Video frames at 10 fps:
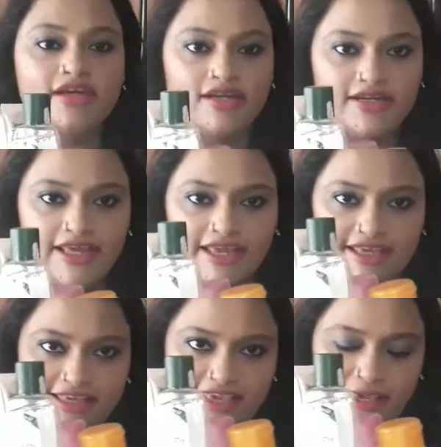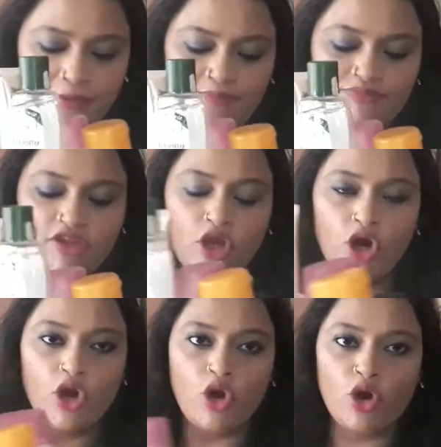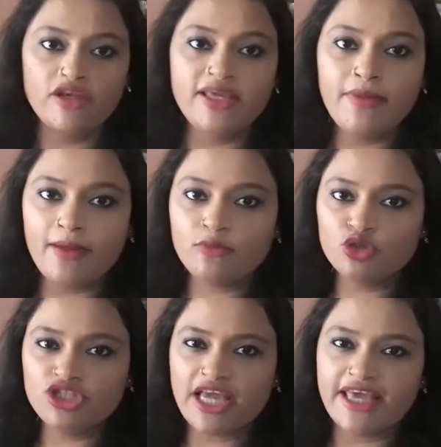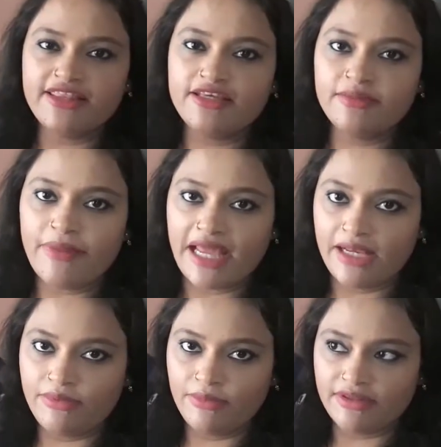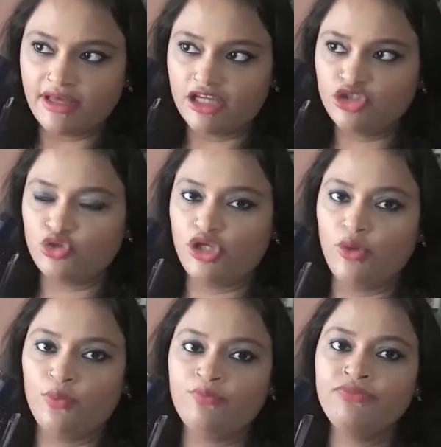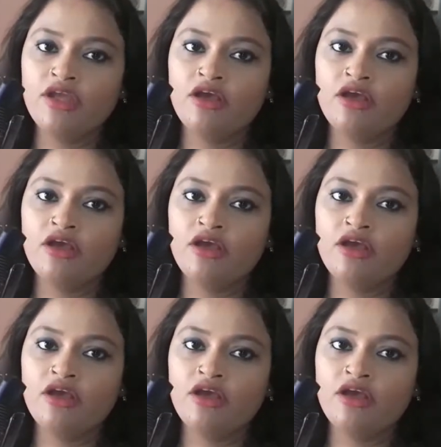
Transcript: हैं हर्ड है ये और ये मैं आपको शायद पहले भी बता चुकी हूँ